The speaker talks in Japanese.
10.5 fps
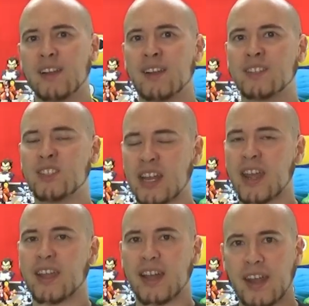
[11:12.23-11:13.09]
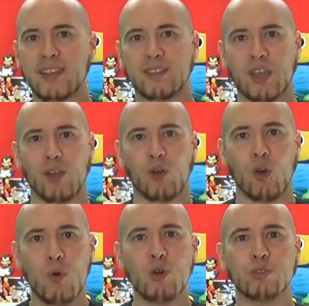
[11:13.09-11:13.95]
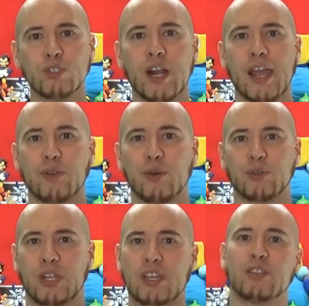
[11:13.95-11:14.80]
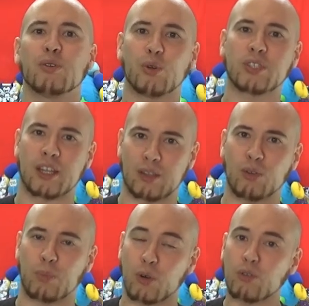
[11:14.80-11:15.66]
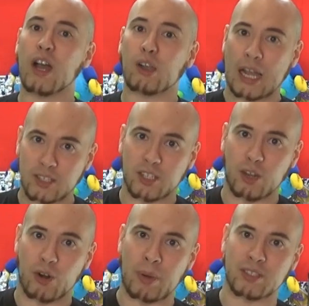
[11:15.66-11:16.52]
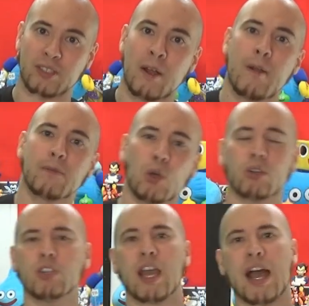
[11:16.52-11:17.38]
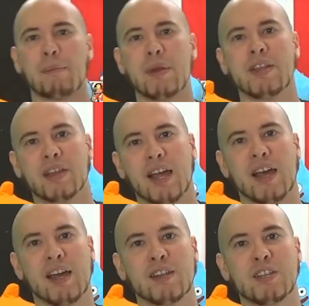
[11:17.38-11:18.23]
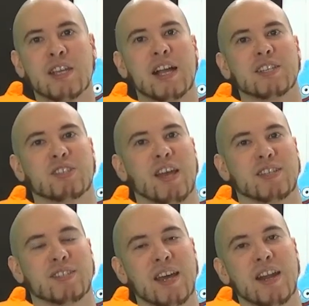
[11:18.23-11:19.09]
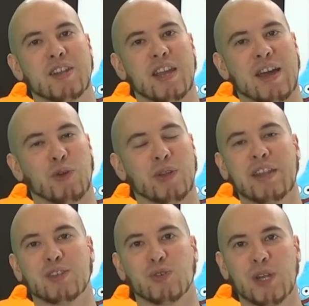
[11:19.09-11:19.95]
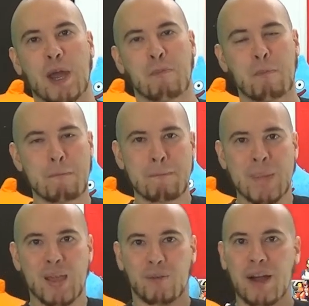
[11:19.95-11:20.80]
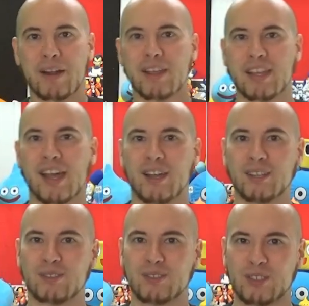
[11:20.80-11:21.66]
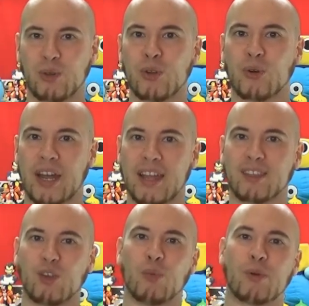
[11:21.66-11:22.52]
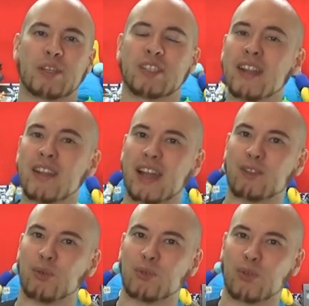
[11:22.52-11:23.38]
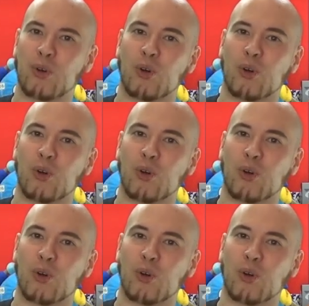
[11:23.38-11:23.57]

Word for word: じゃないかなって思うぐらいの出来の良さだと僕は感じております特にアメリカに関してはさらにあの何でしょうねファンレター強いのかなって思いますなんでかというと